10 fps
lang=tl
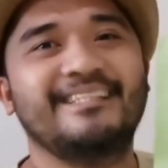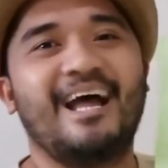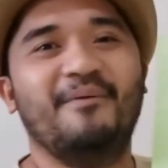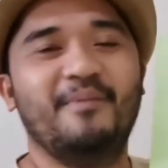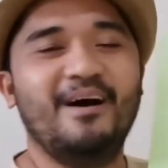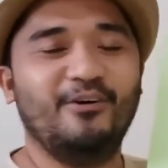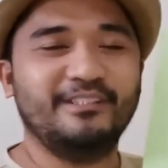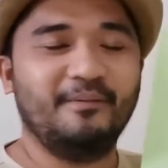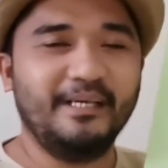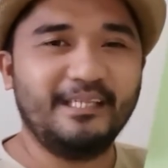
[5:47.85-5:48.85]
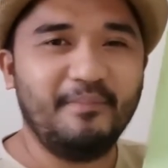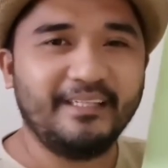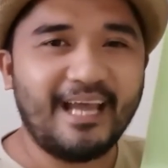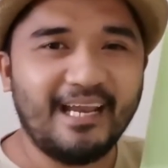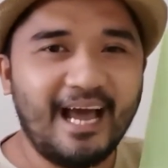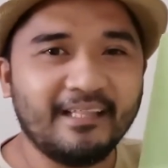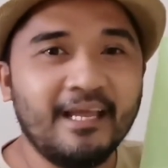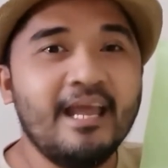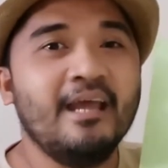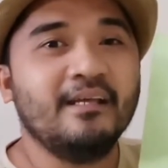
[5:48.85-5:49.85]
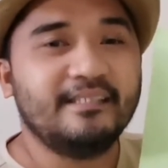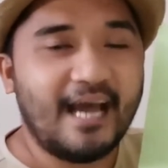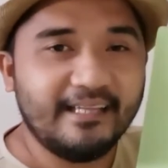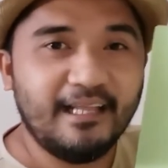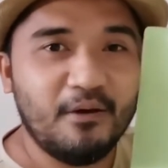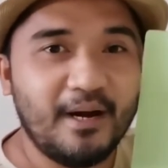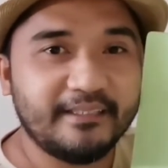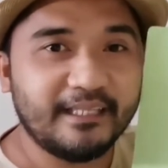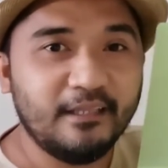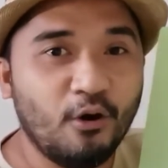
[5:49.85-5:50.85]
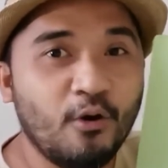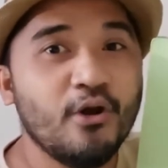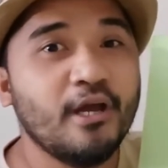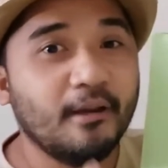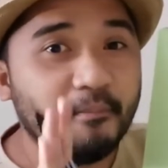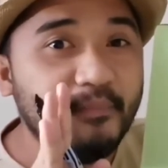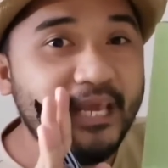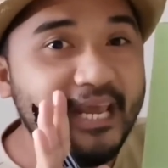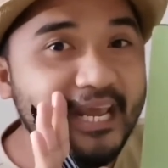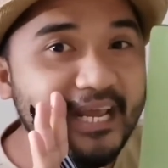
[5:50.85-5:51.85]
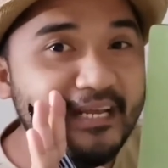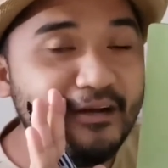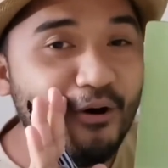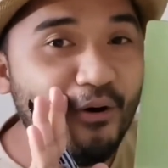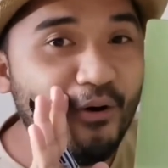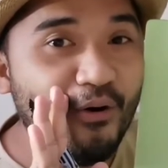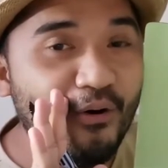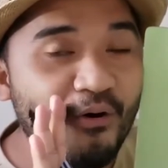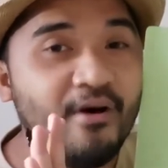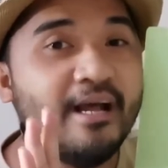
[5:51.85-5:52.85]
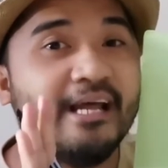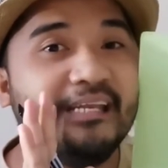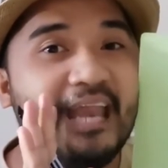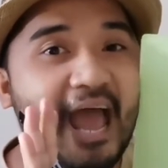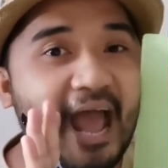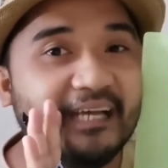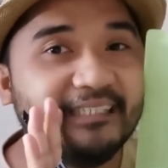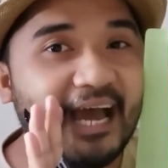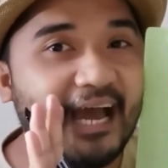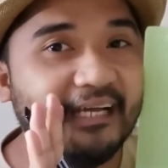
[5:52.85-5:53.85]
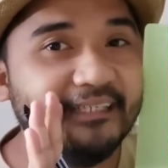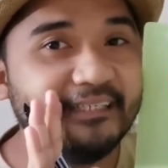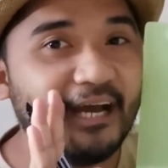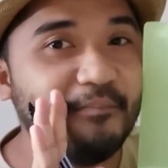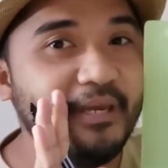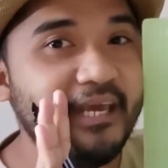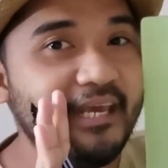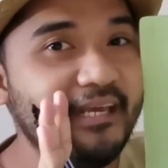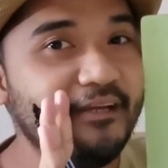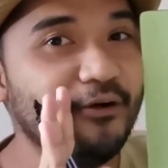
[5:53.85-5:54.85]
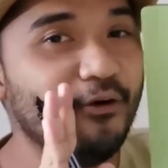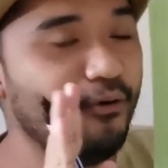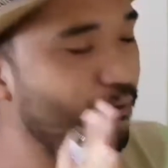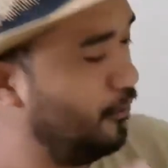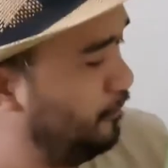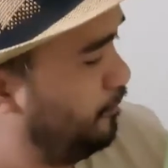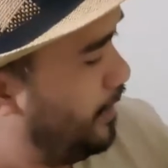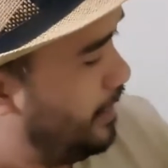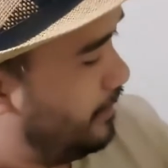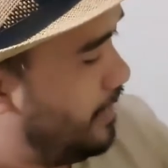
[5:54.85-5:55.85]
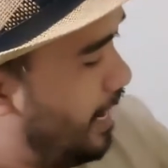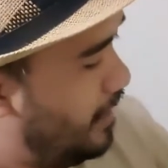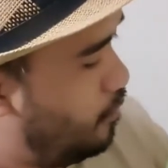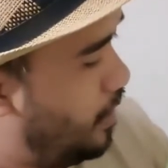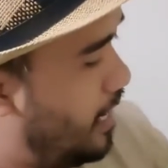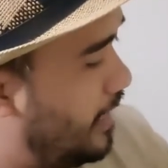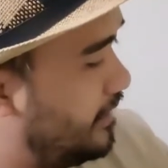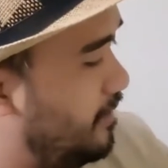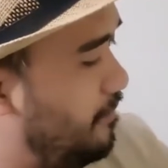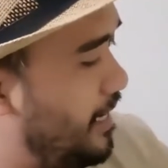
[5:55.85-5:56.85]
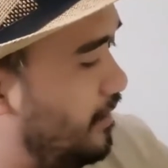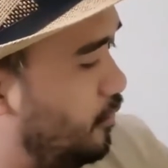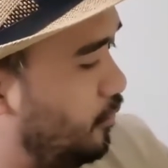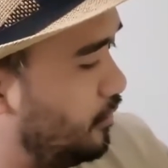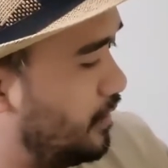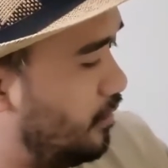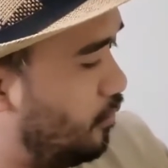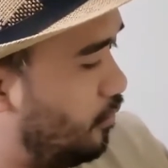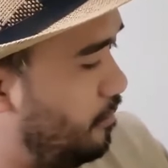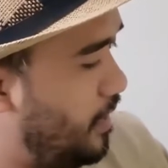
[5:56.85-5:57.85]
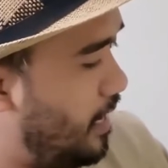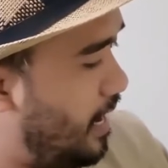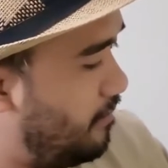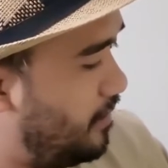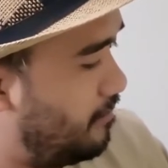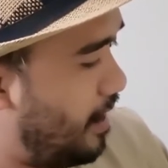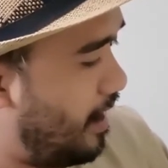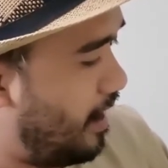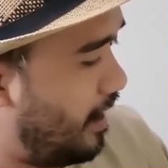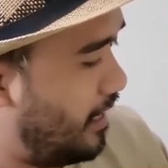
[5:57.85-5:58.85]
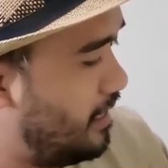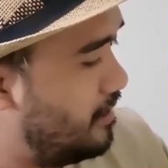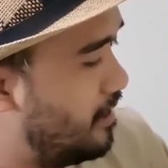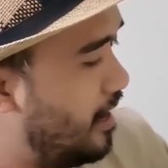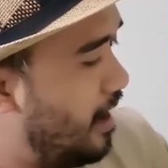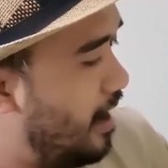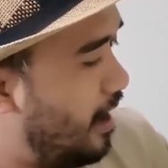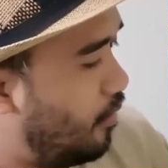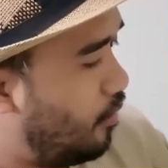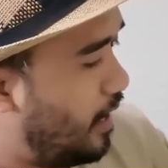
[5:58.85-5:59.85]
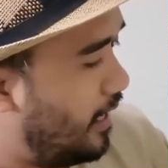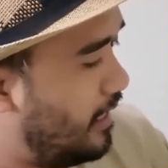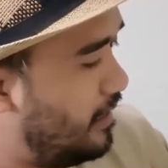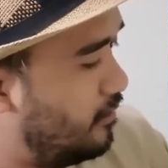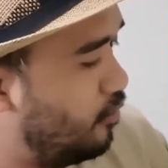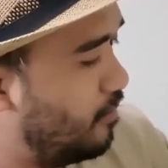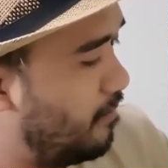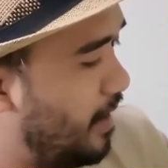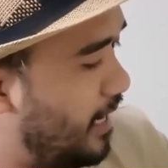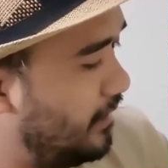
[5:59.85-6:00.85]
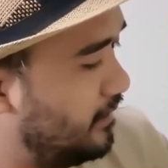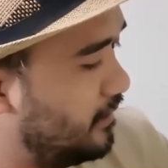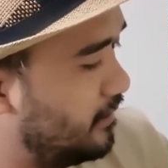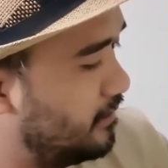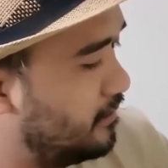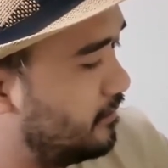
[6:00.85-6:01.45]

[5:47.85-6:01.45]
Tama. O sabay-sabay tayo lahat. Isa, dalawa, tatlo. Bingo! Nasaan ka? Bingo! Dahil wala si Bingo sa loob ng aming bahay, ako ay lumabas,